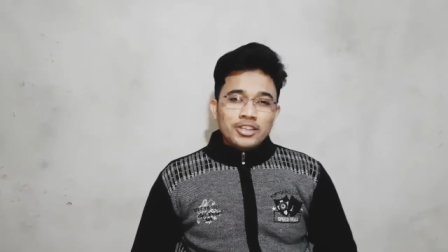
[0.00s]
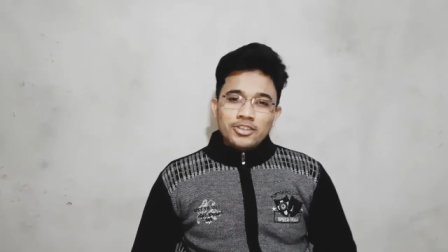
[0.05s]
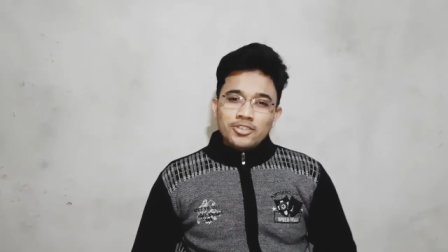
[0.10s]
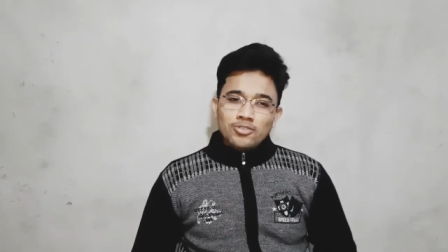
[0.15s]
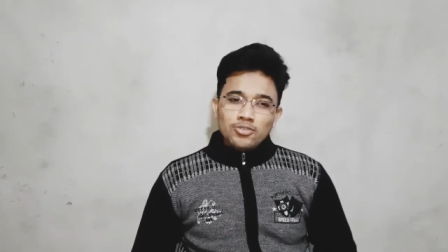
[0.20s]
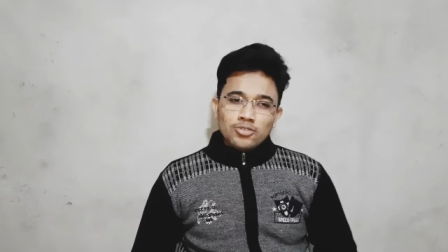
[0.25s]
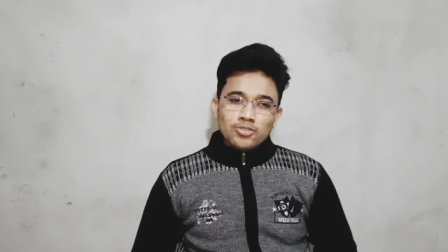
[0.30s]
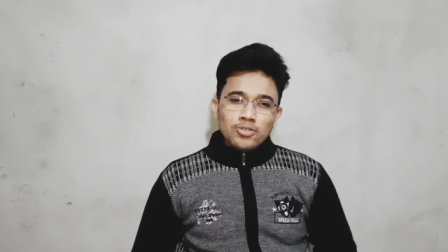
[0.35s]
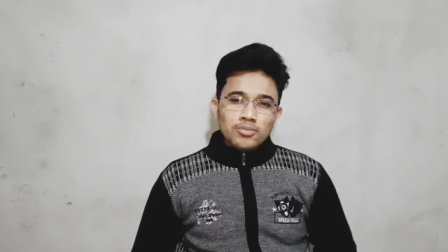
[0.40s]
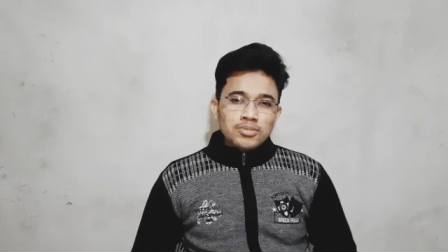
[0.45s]

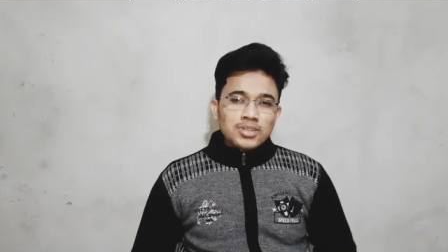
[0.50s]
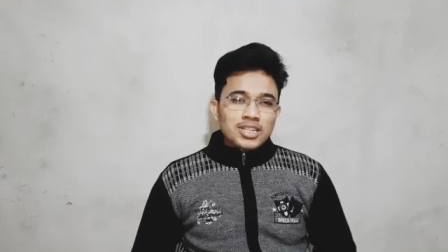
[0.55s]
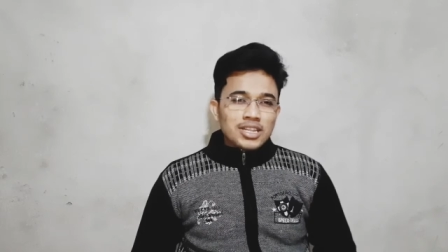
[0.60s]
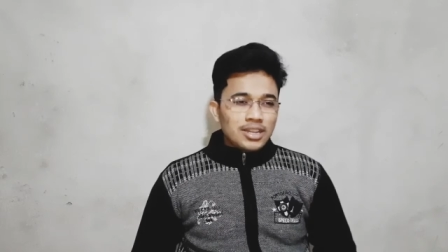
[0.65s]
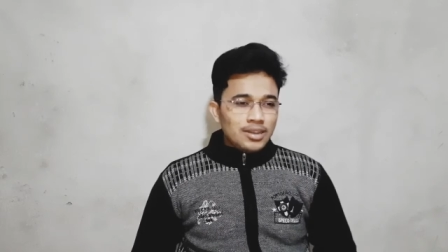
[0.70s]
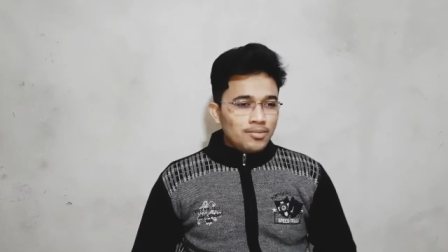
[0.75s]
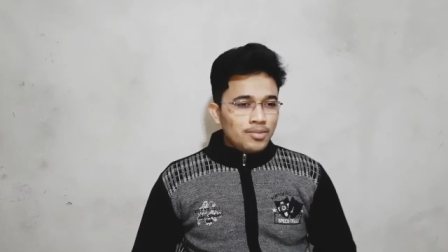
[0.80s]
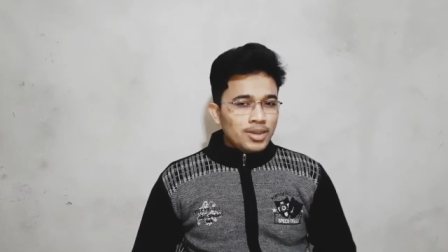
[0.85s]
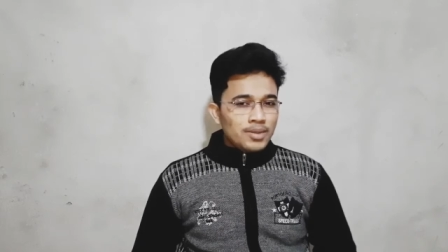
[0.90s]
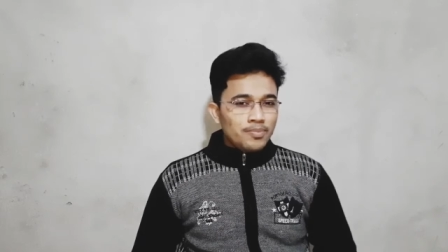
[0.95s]
यूट्यूब
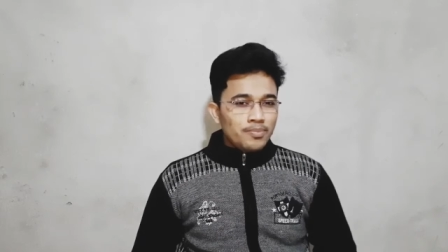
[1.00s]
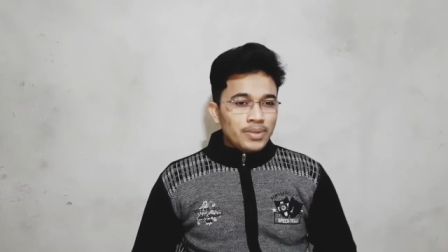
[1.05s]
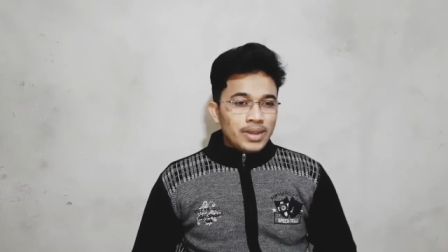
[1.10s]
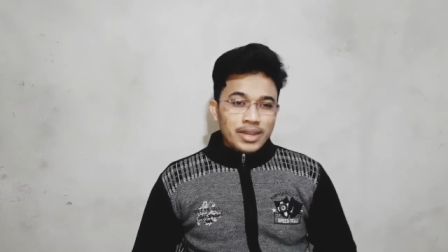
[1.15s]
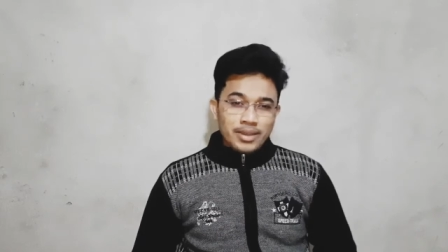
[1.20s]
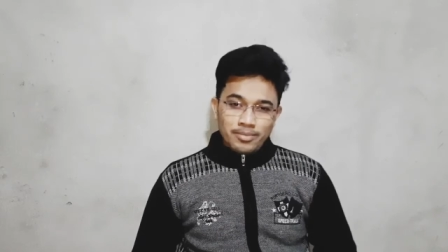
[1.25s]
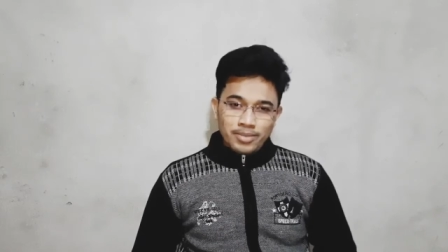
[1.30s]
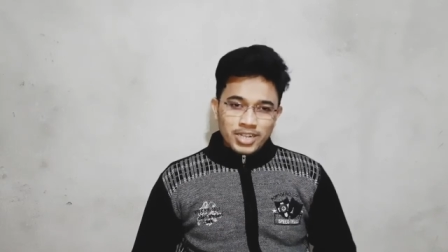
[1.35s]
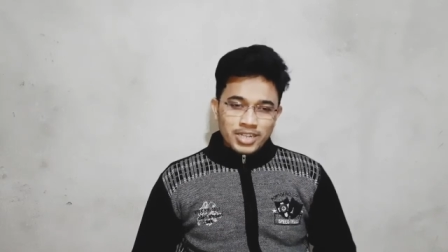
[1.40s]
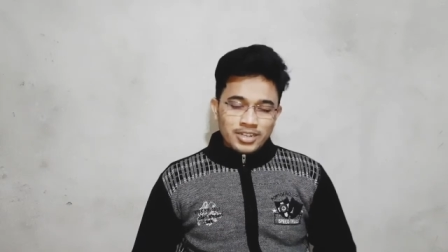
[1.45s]
सिल्वर
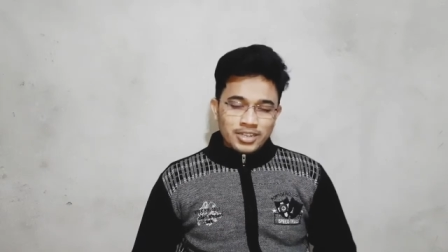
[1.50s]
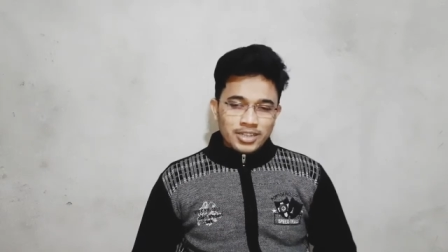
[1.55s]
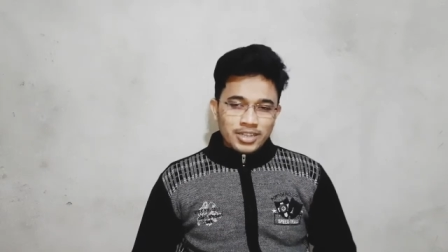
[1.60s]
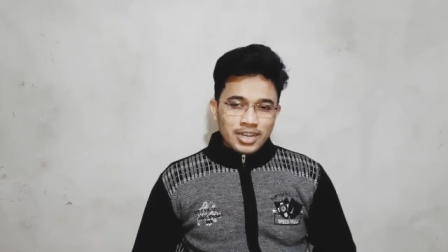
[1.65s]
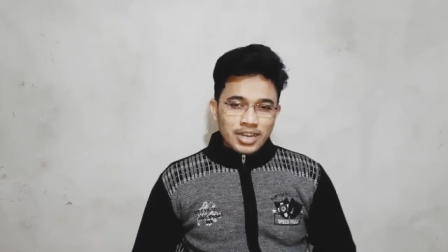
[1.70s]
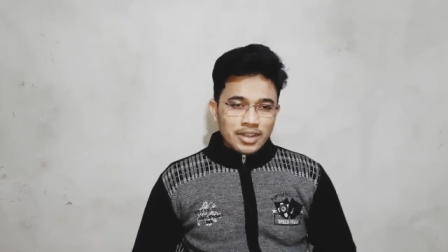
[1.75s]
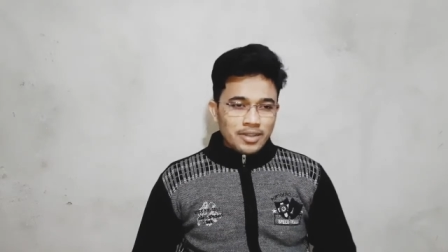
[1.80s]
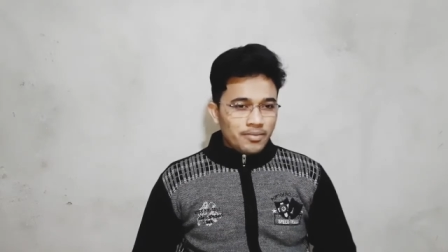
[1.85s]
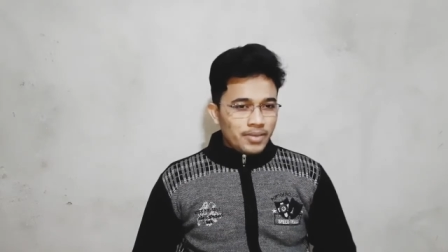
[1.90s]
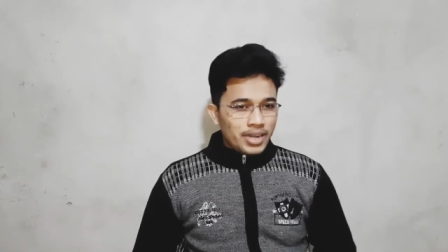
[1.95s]
प्ले बटन
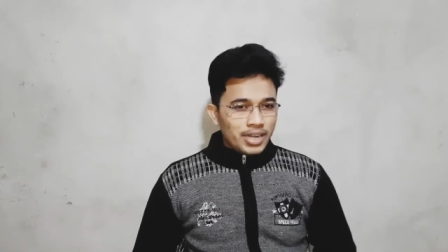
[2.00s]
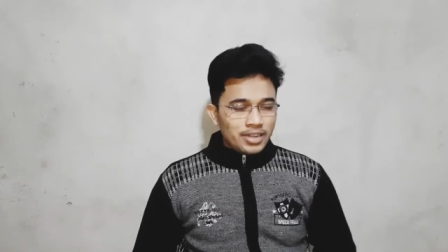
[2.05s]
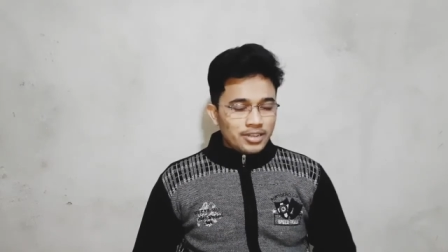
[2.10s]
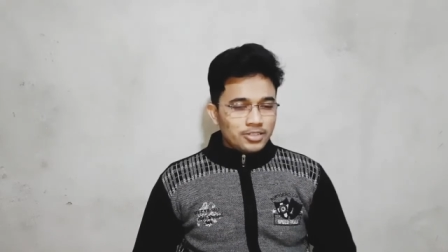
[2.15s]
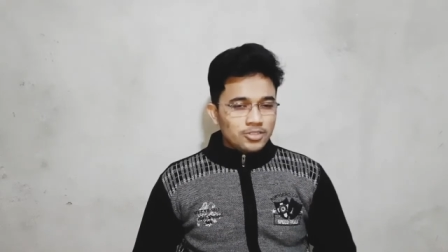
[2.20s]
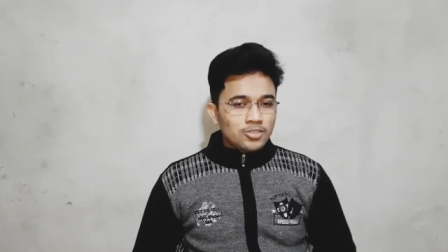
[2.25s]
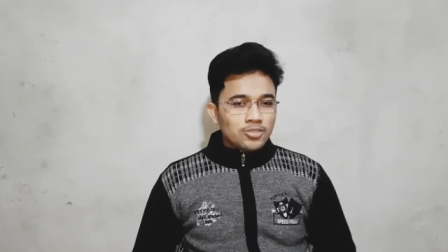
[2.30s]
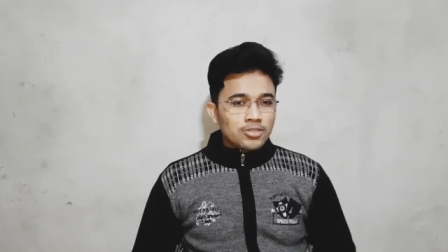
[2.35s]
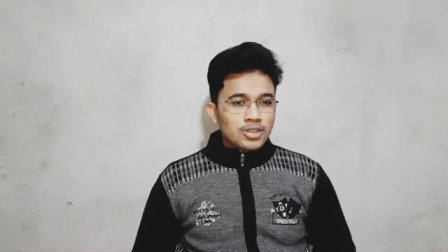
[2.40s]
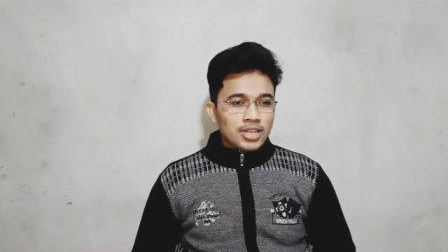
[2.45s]
का अवार्ड
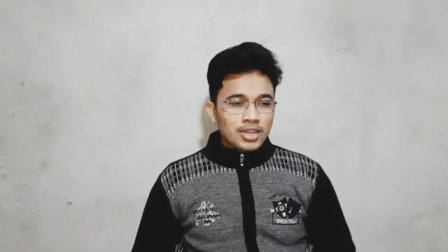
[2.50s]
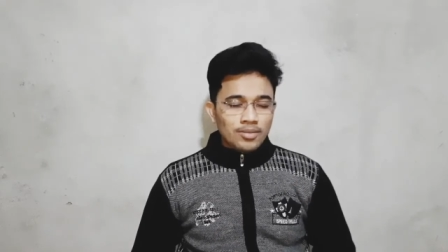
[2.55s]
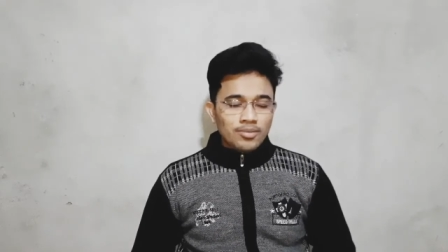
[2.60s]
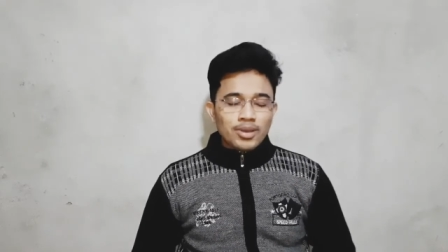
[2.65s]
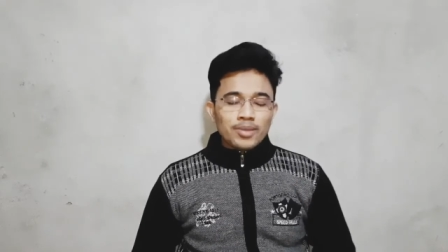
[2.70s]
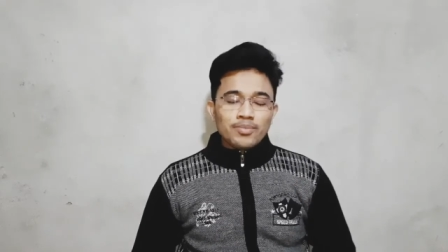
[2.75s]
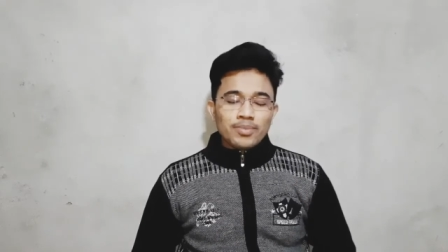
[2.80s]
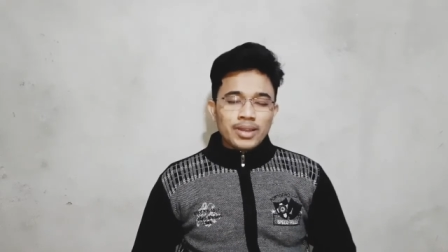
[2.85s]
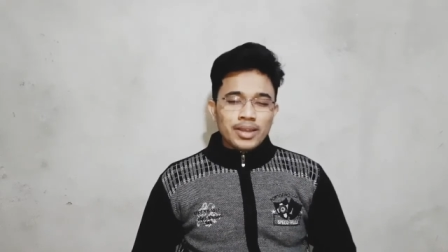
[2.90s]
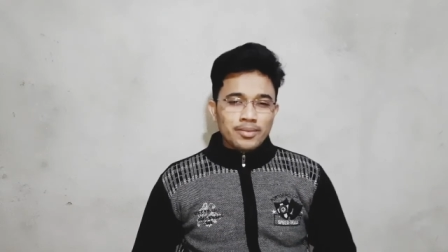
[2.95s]
जो
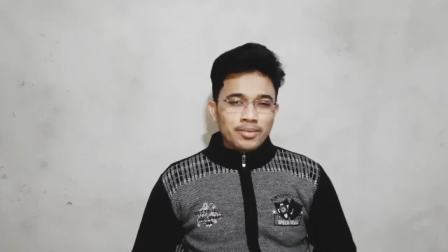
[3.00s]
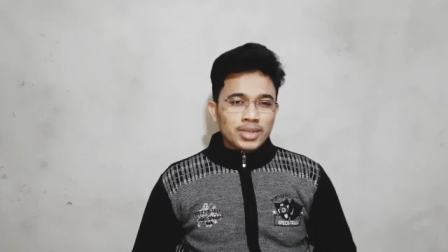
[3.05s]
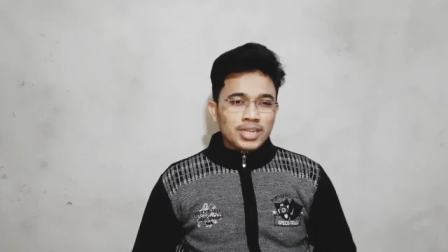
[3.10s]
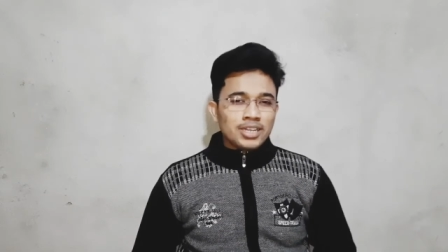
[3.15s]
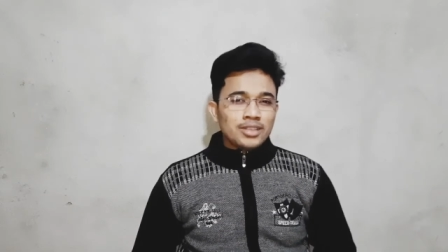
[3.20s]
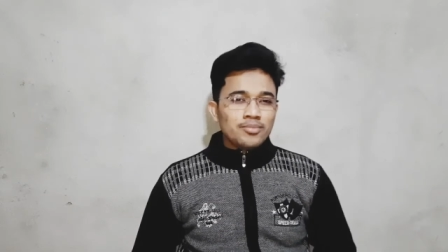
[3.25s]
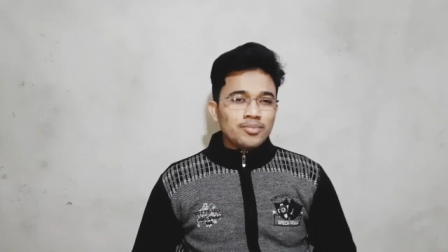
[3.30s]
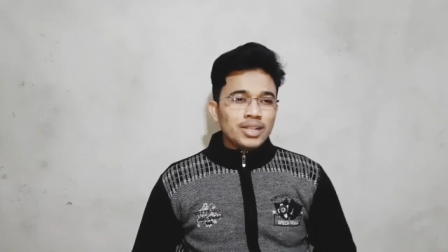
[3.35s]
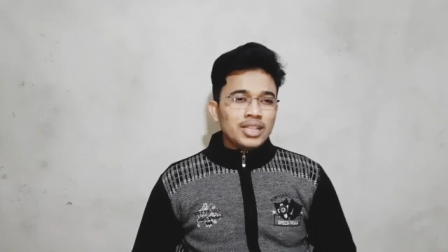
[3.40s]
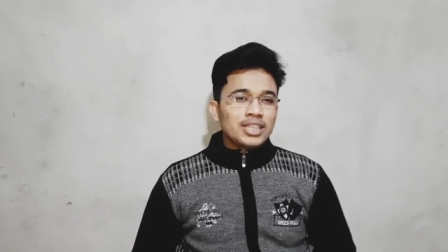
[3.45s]
सिल्वर प्ले
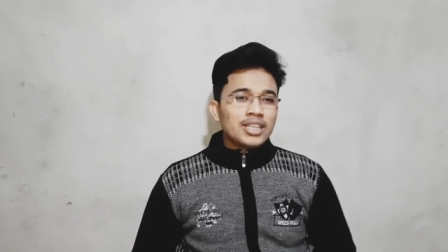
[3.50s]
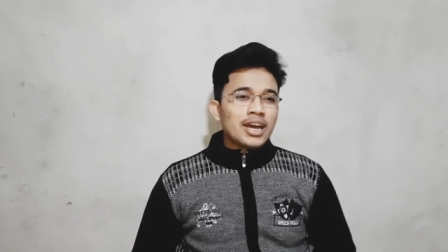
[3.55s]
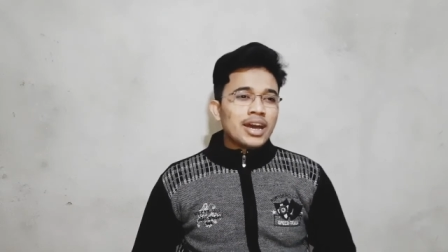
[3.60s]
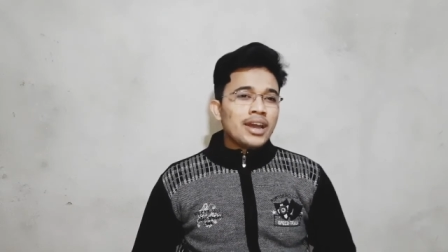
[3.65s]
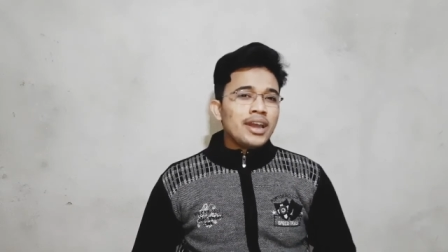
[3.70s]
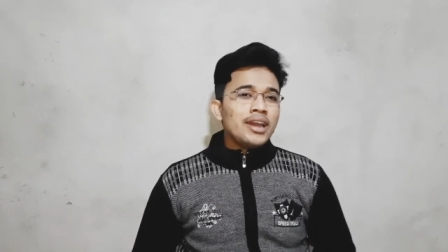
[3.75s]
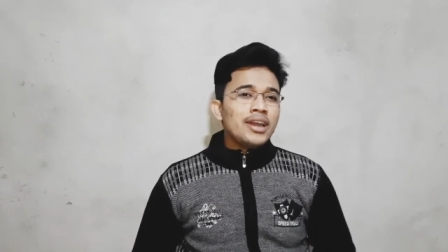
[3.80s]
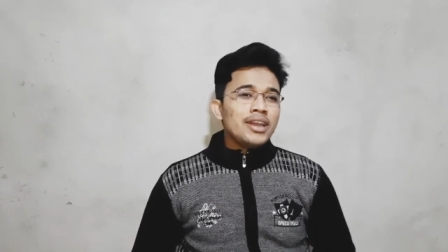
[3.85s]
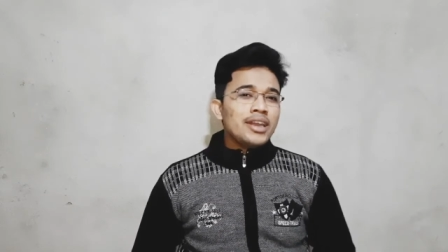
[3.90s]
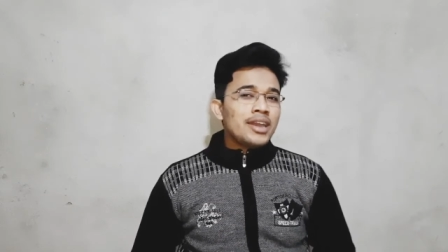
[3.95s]
बटन मिलता
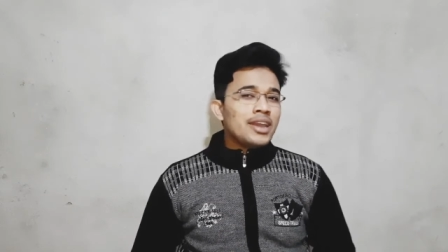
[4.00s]
है